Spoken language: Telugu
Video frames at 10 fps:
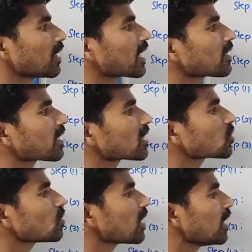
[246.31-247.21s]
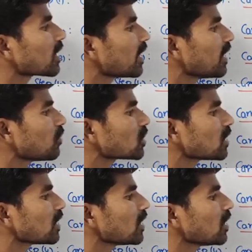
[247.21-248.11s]
ఇక్కడ ట్రక్స్ ఉండాలి కానీ
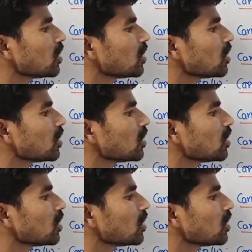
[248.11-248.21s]
ఏమొచ్చింది